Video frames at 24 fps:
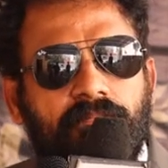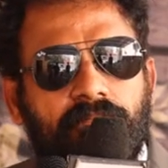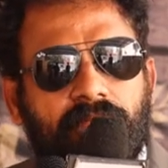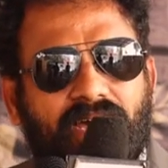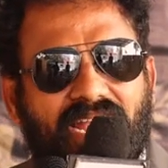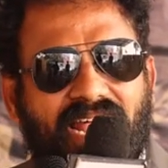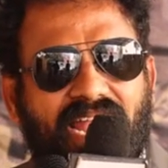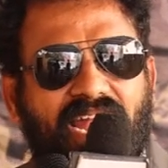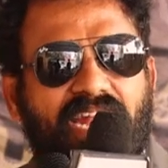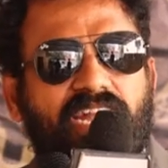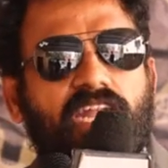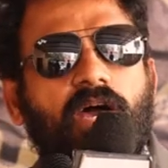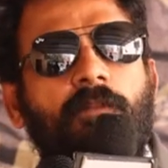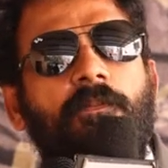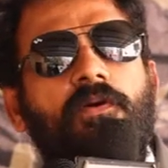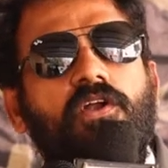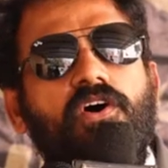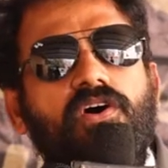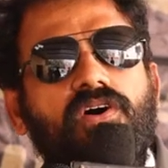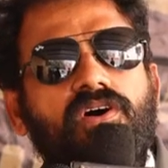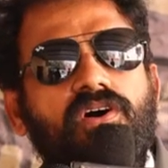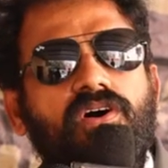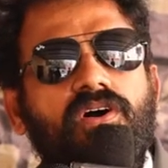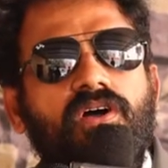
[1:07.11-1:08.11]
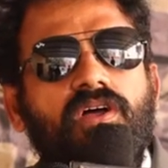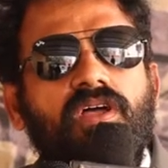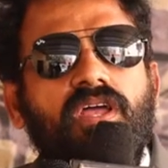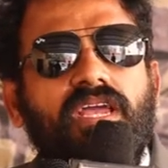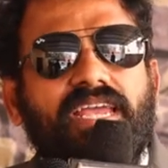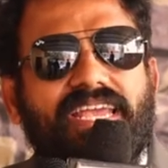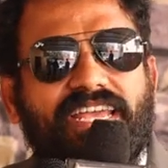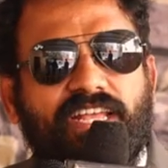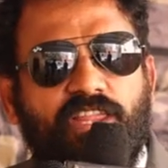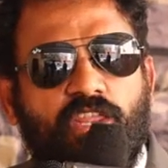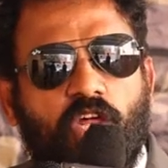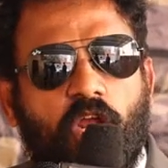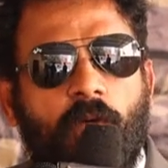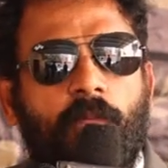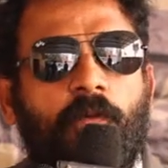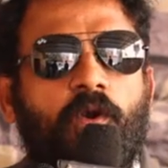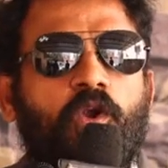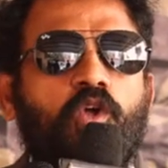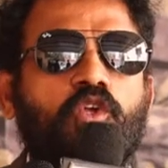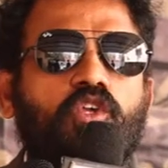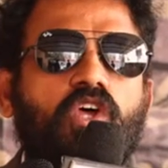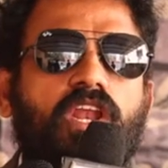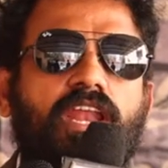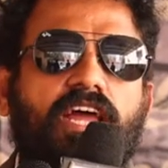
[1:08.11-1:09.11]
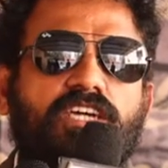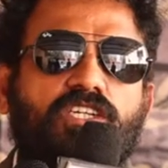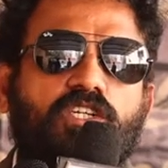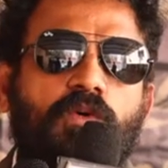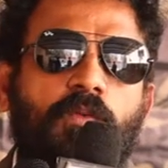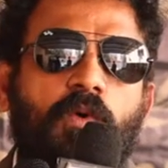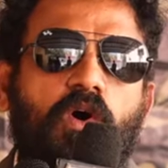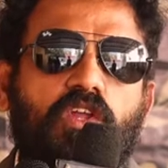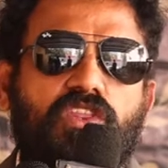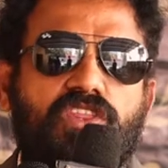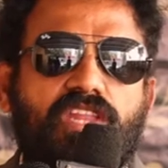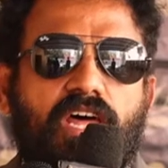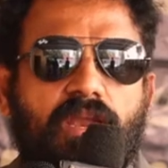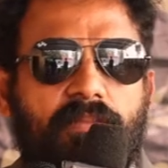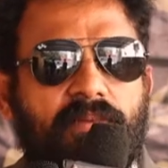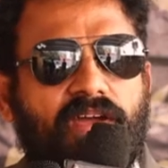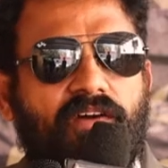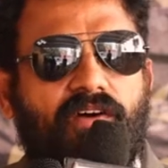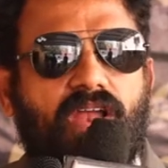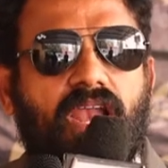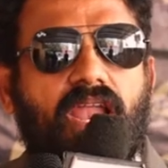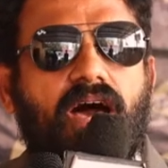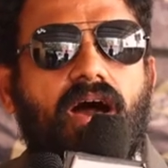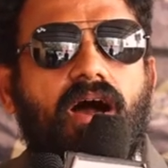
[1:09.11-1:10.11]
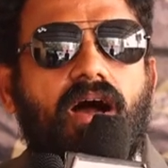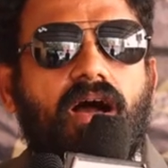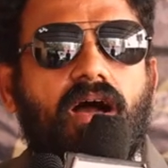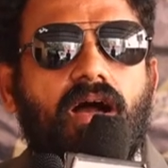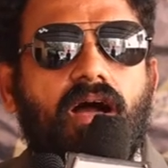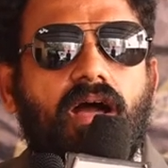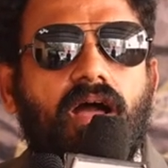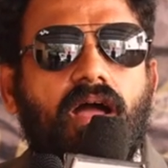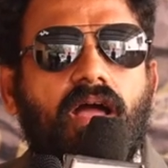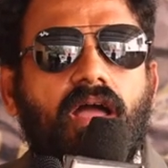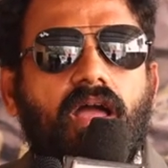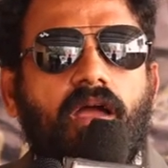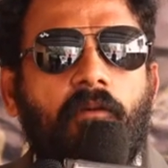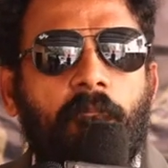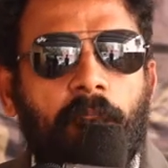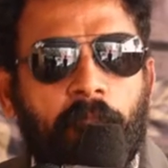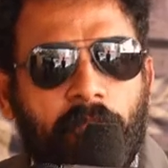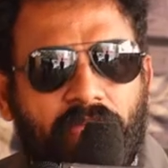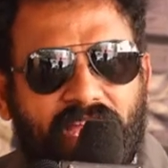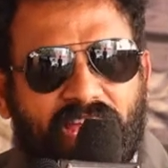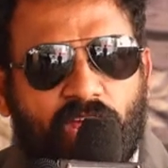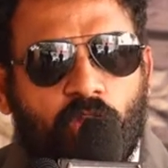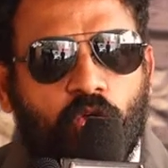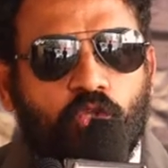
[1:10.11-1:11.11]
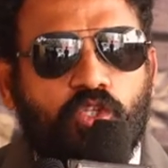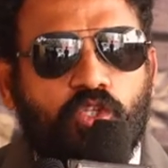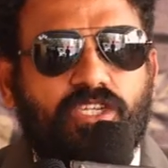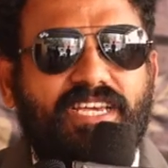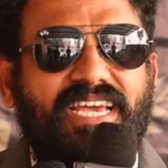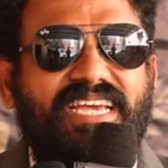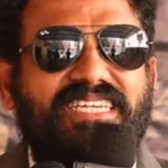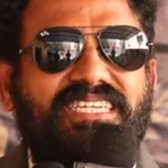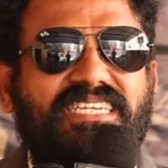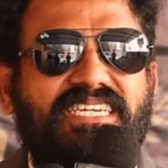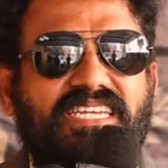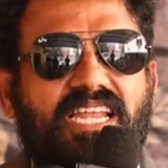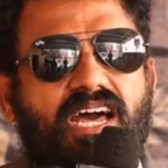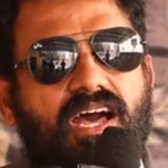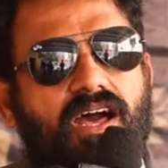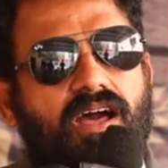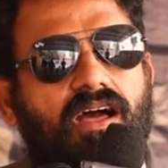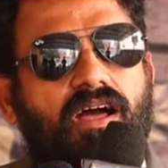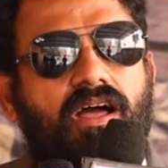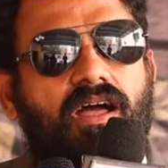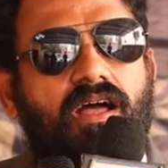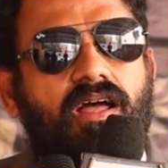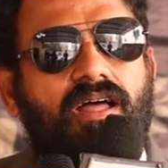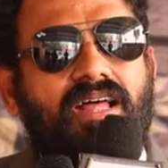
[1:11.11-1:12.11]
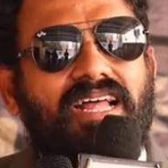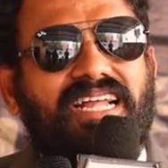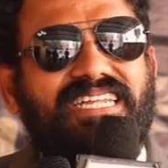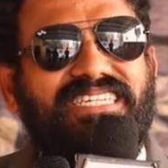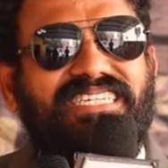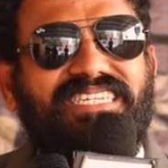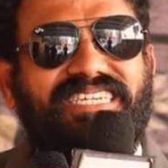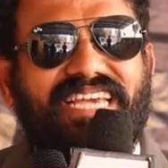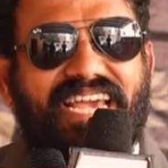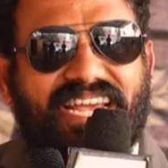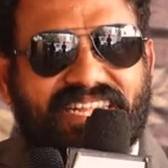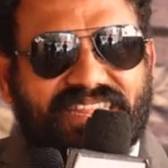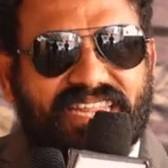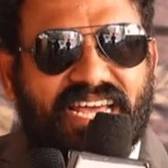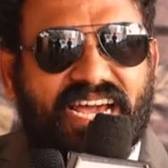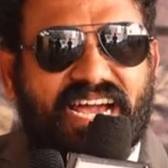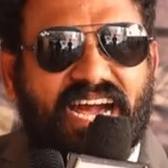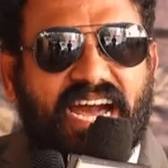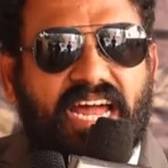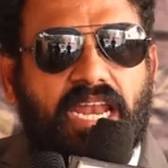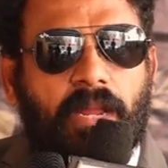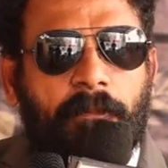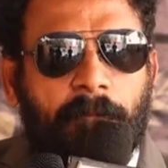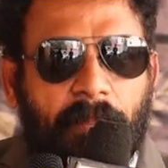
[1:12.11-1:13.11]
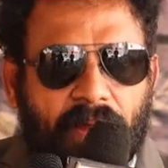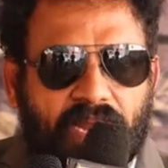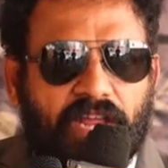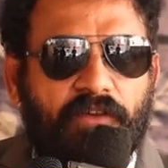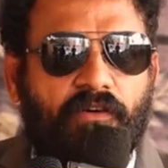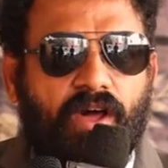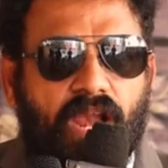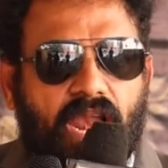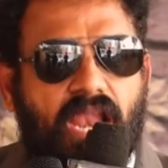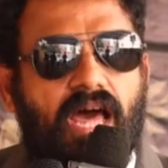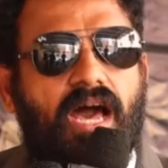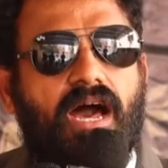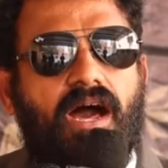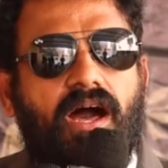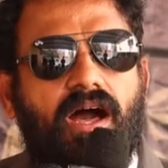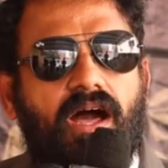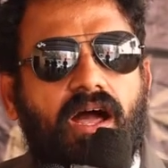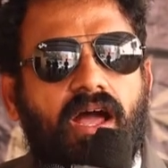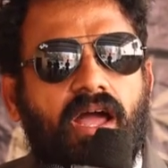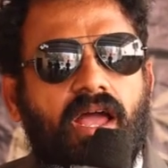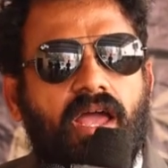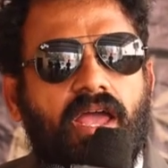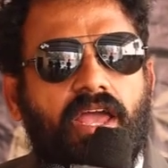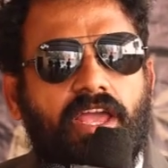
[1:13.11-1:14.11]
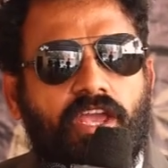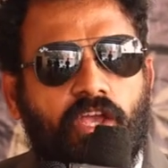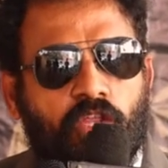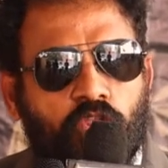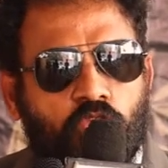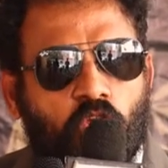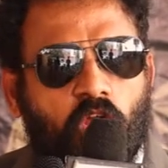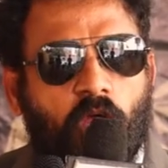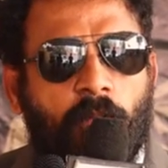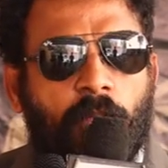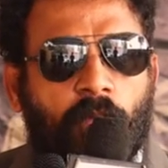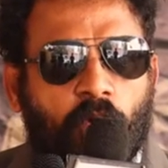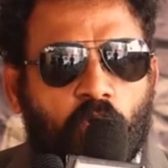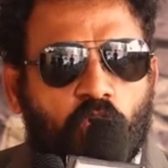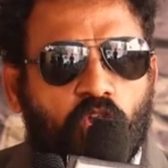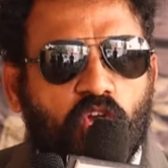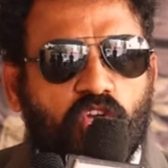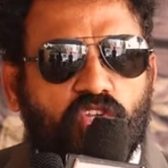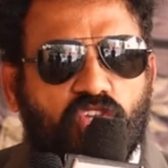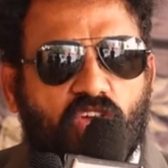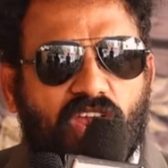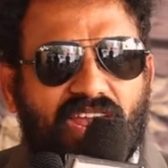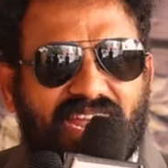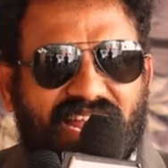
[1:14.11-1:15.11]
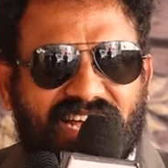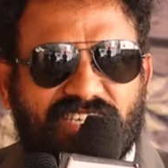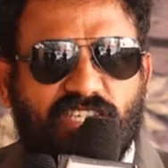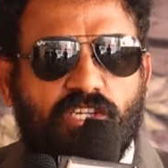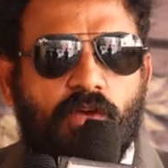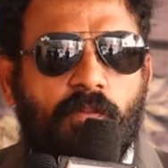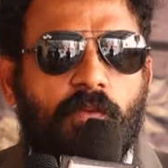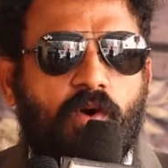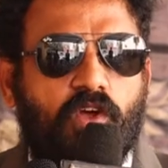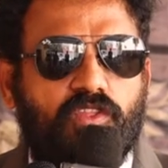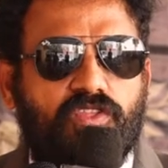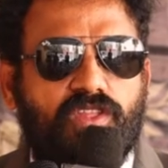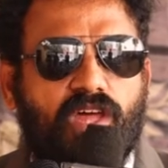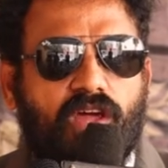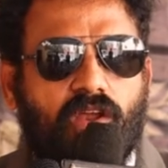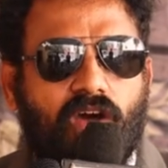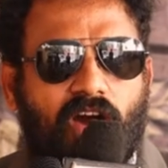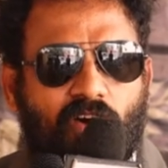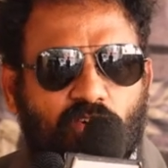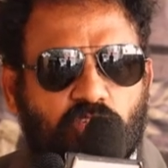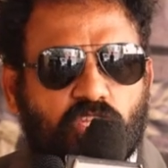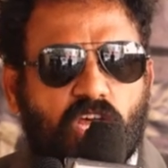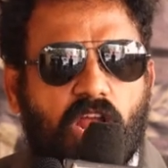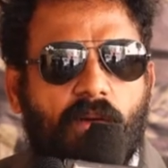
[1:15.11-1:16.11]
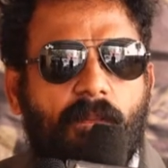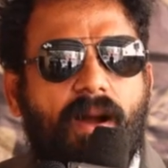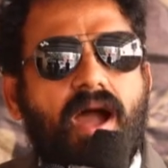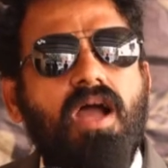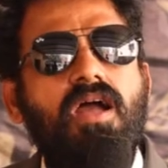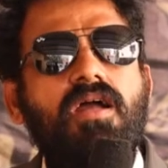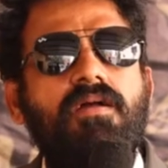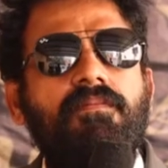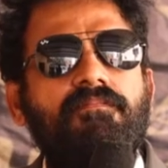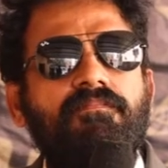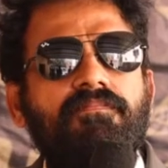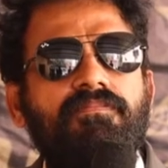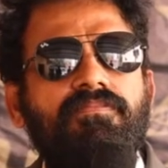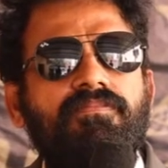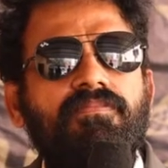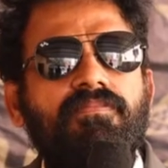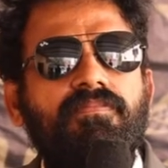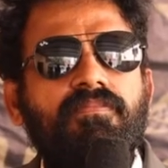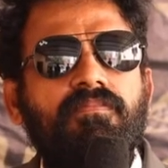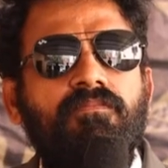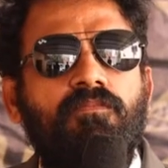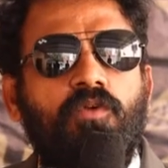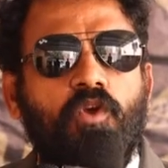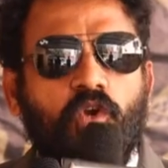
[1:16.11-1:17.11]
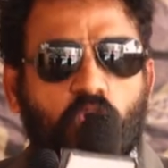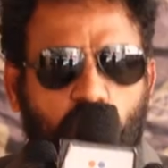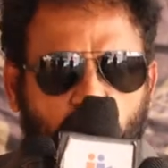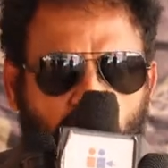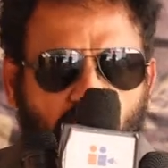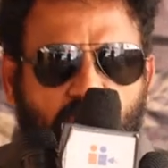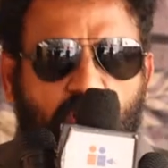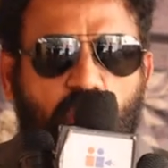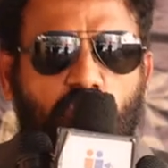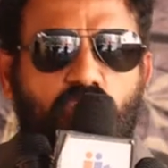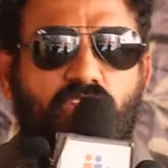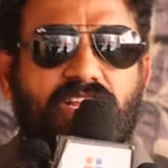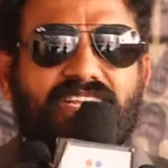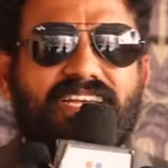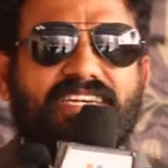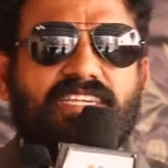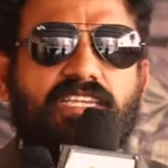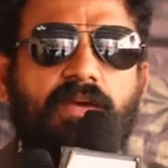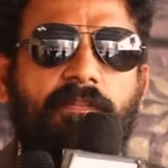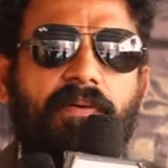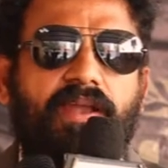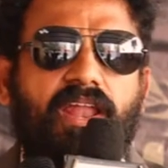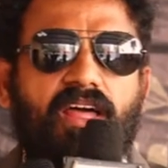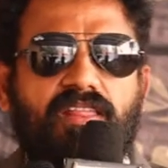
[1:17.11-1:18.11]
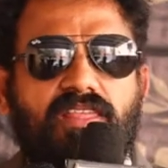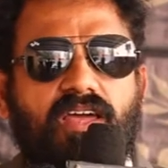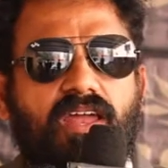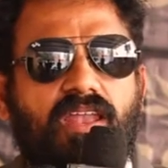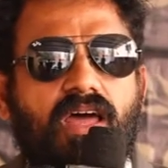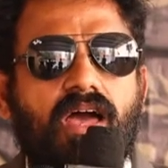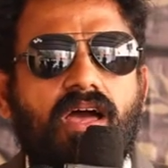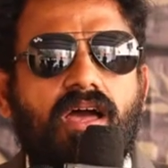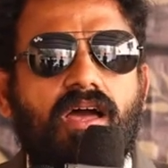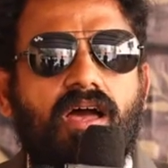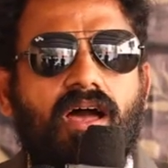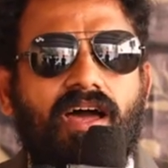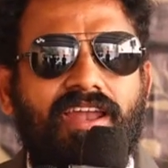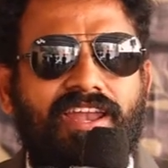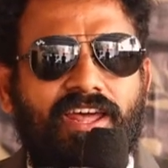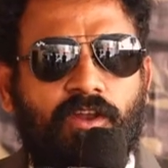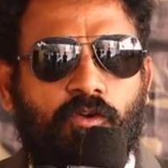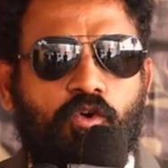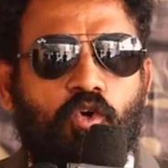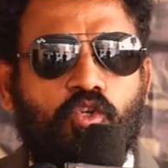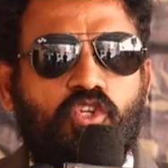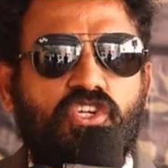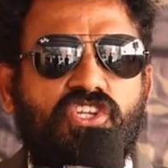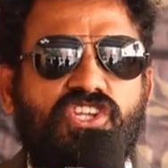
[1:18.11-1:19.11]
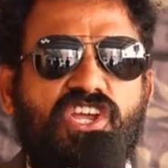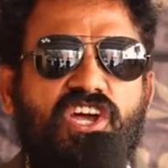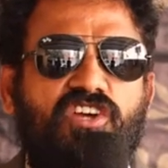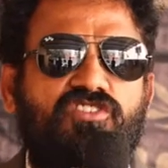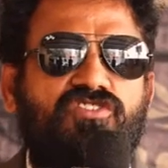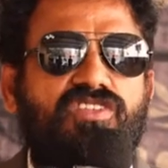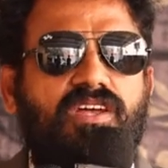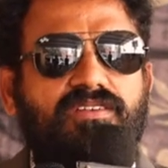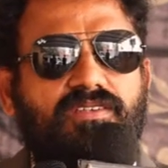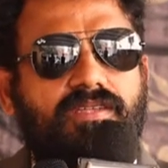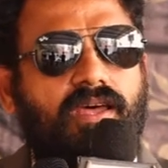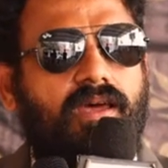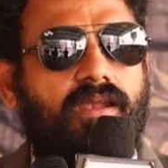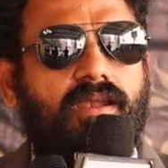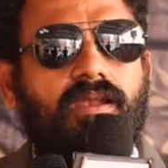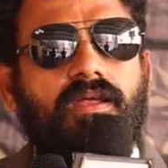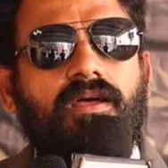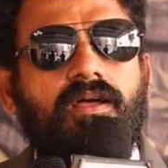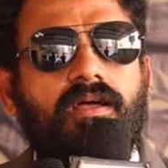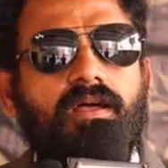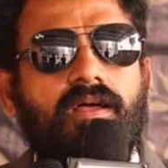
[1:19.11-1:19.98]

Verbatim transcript: మరి అలాంటప్పుడు ఇద్దరు ప్రొడ్యూసర్లు నష్టపోతున్నారు మీ వల్ల మీరు చేసిన చేతకాని పని వల్ల ఇద్దరు ప్రొడ్యూసర్లు నష్టపోతున్నారు అవసరమా ప్రొడ్యూసర్ కౌన్సిల్ చేసే పని అదేనా అని నేను క్వశ్చన్ చేస్తాను సార్